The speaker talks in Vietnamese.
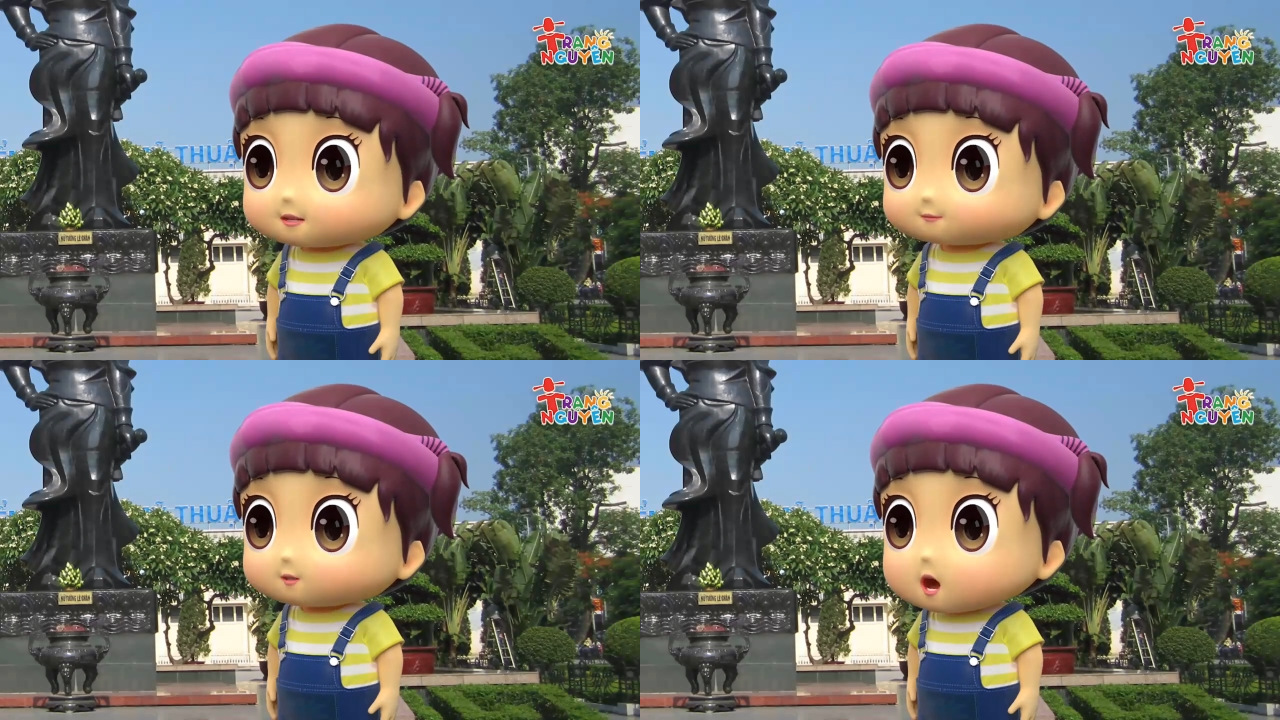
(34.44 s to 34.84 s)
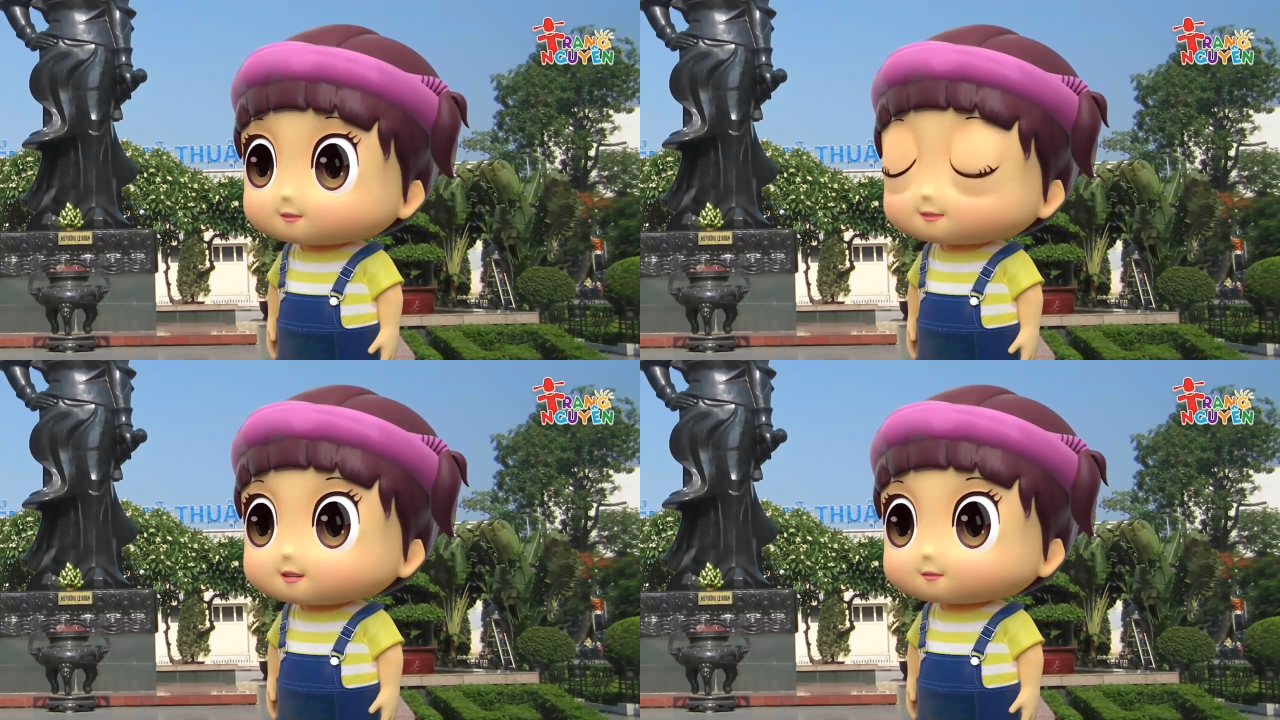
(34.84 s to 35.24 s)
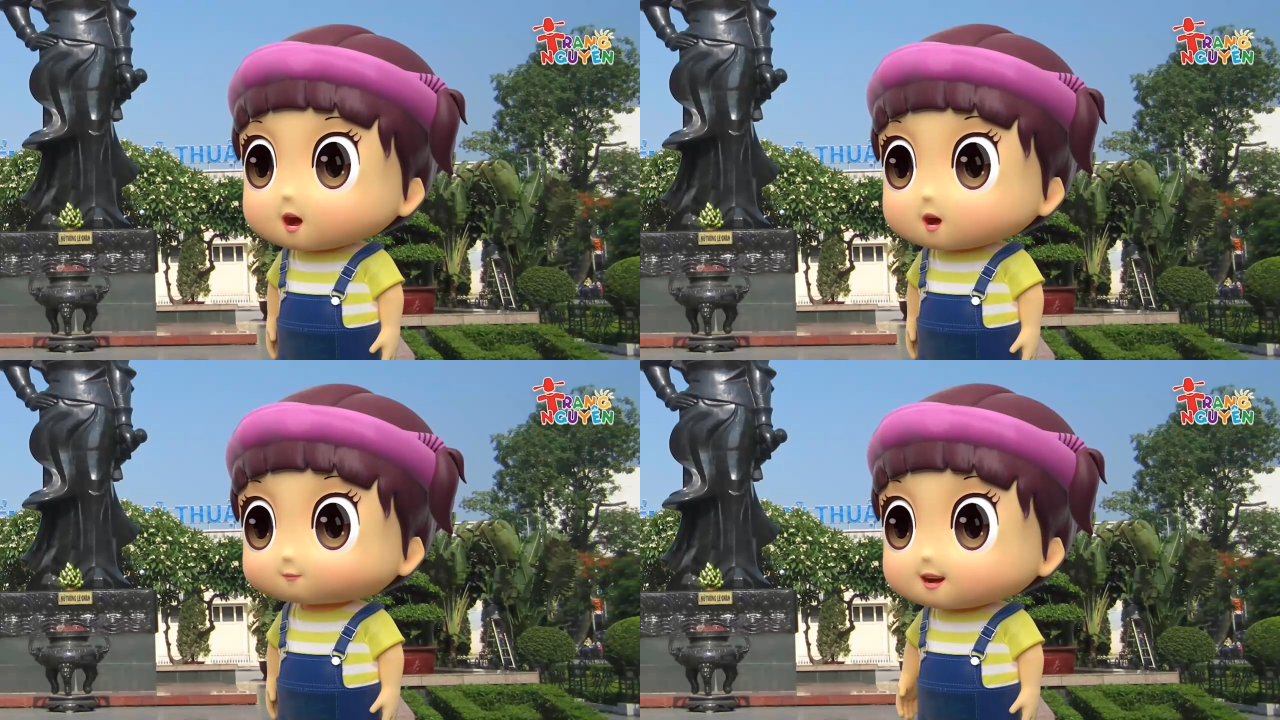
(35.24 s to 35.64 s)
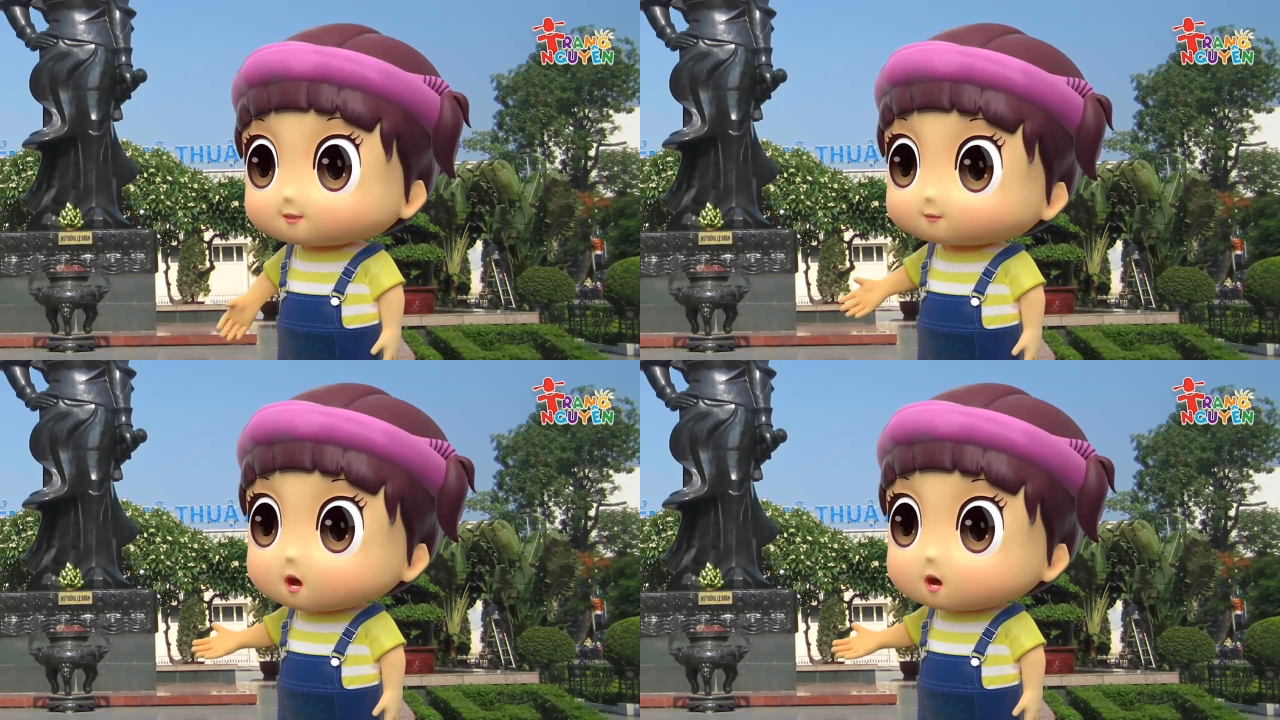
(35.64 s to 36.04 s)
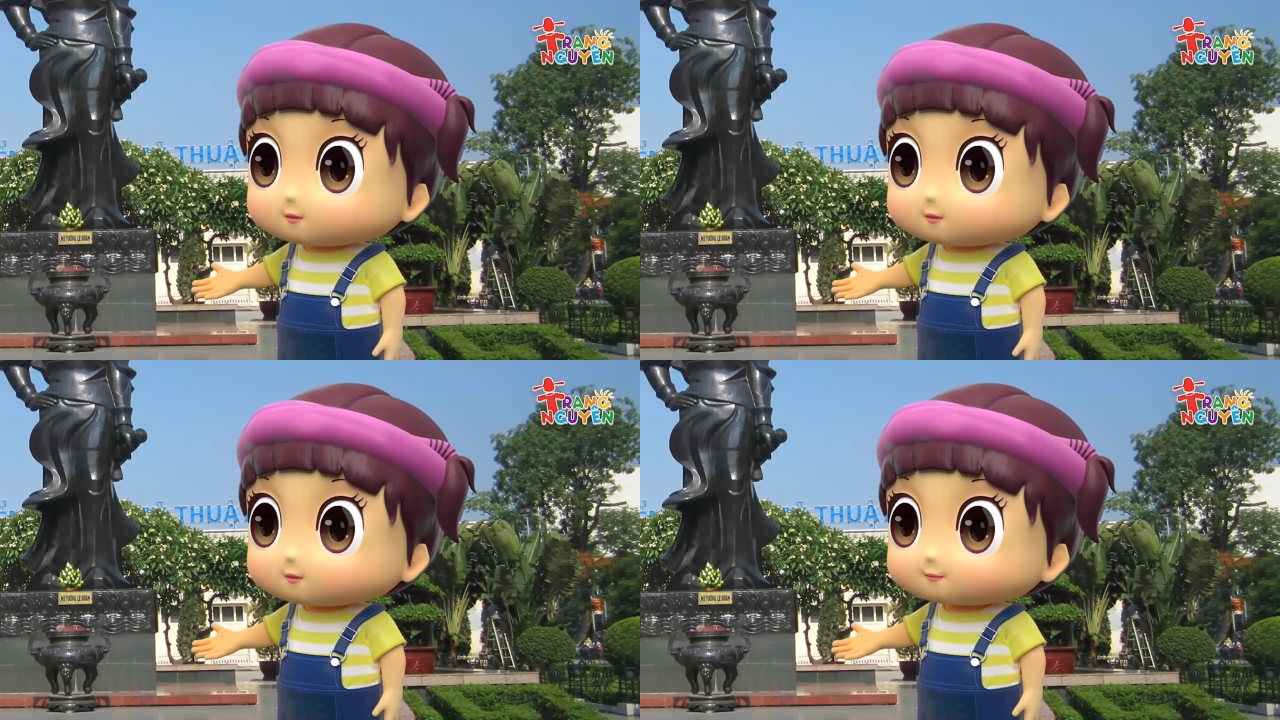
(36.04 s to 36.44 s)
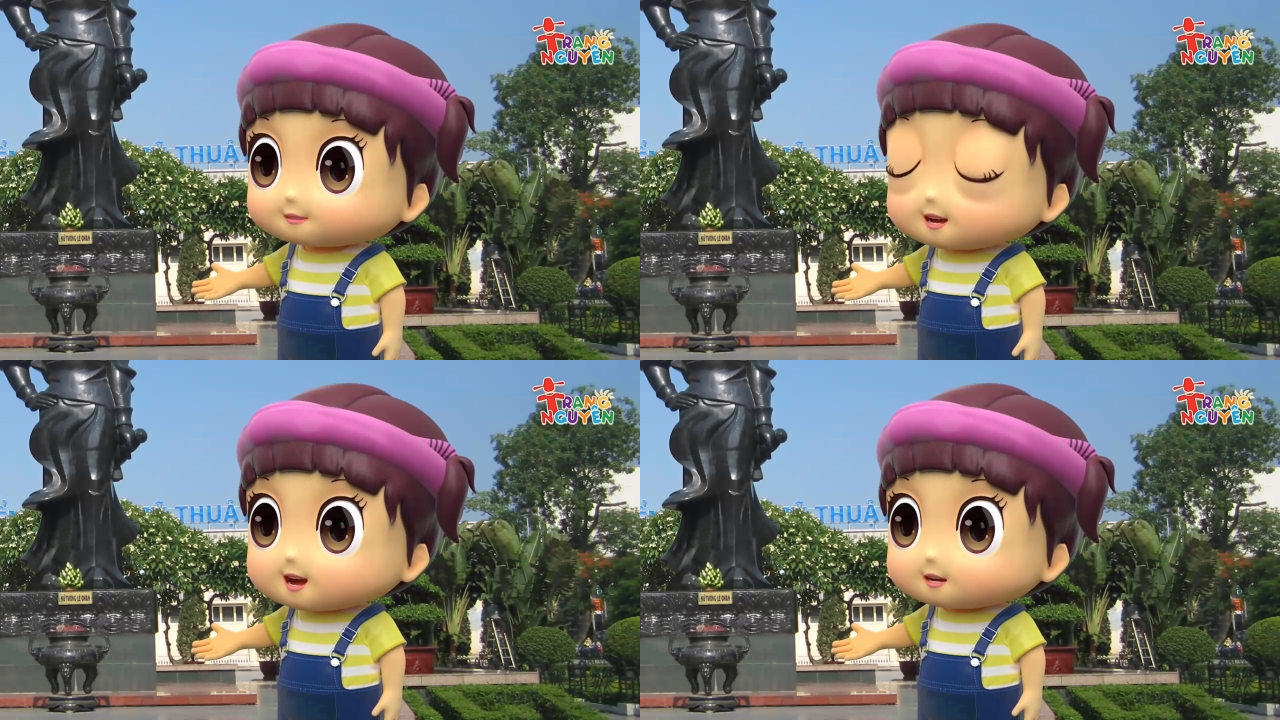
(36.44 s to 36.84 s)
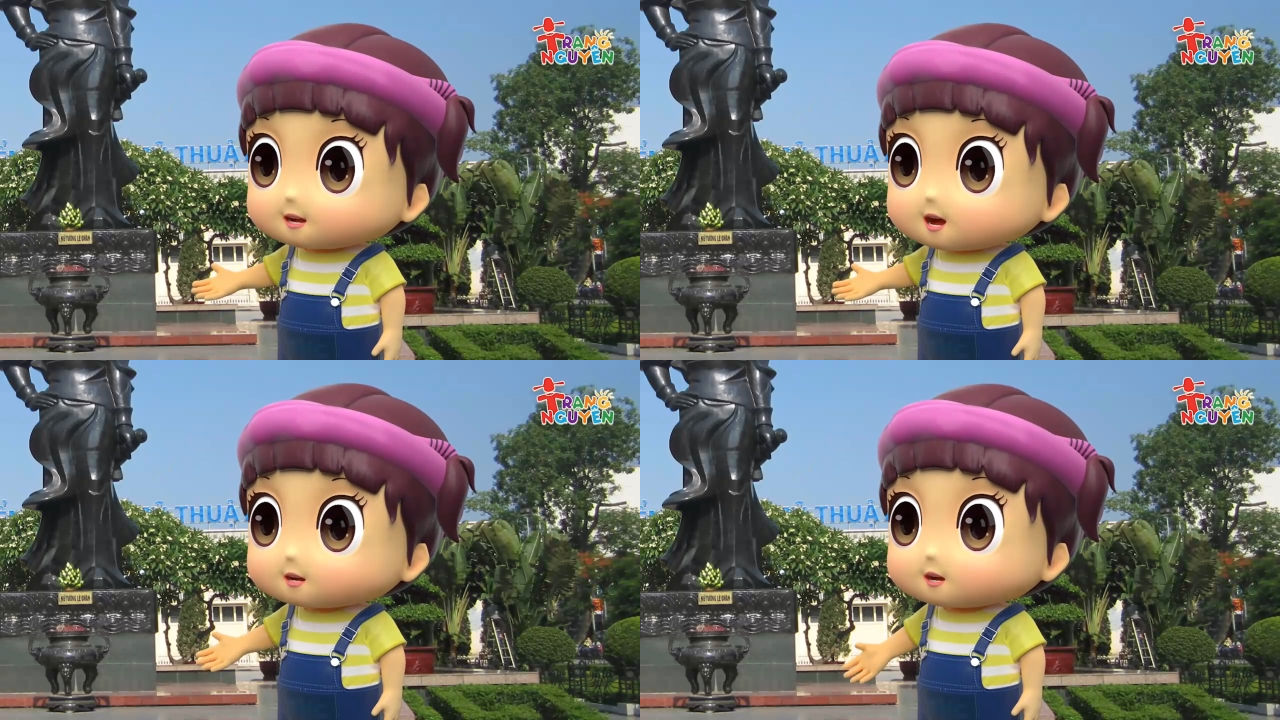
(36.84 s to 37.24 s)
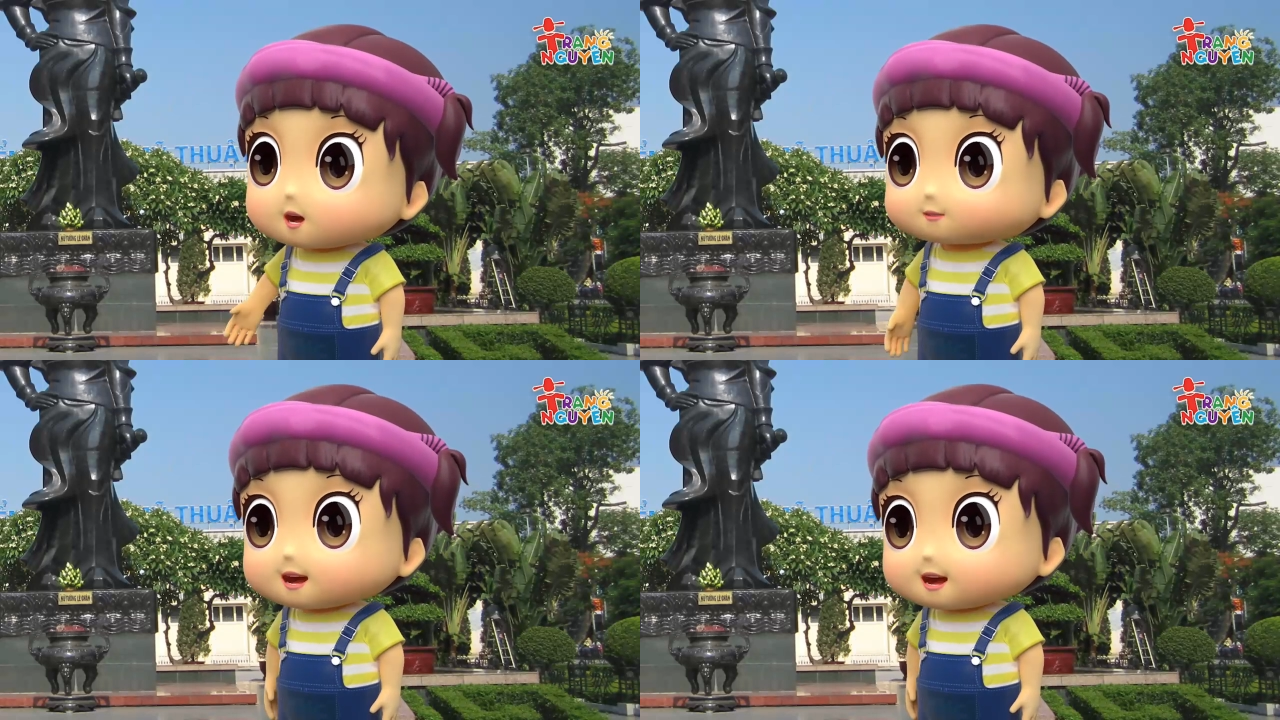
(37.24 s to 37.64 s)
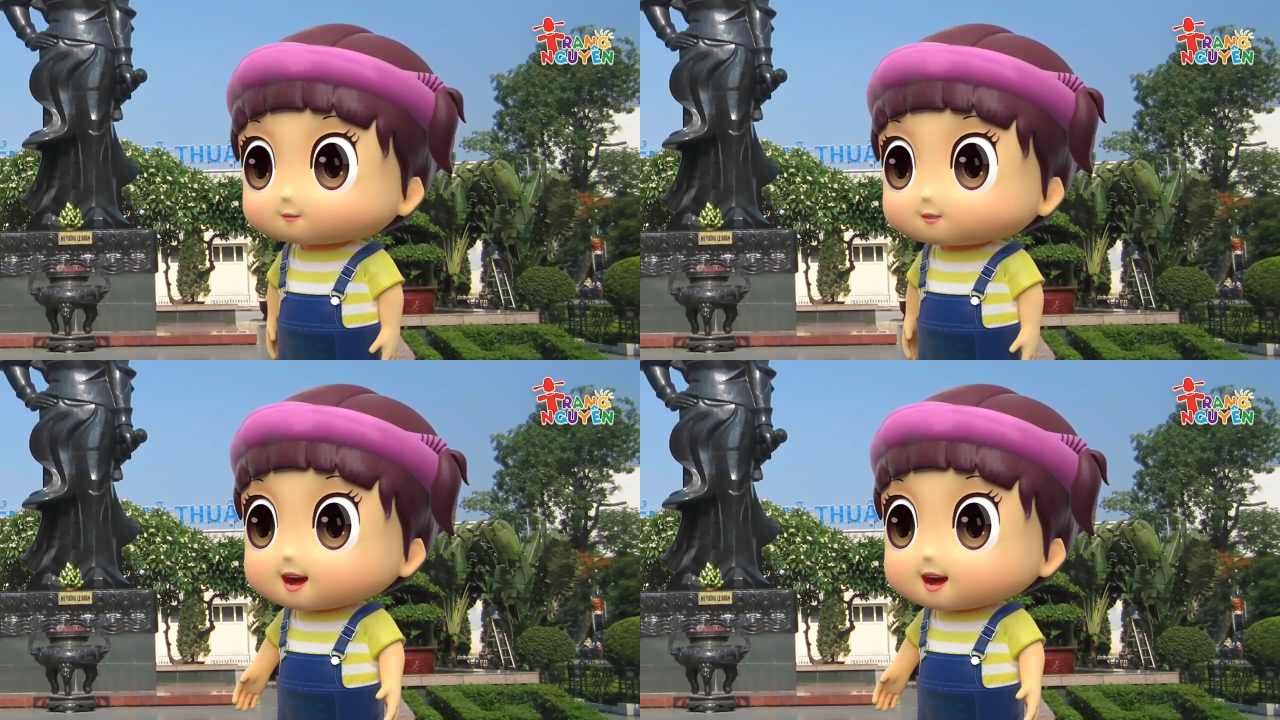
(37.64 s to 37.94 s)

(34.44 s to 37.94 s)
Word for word: À, thế thì tớ biết rồi, là thành phố Hải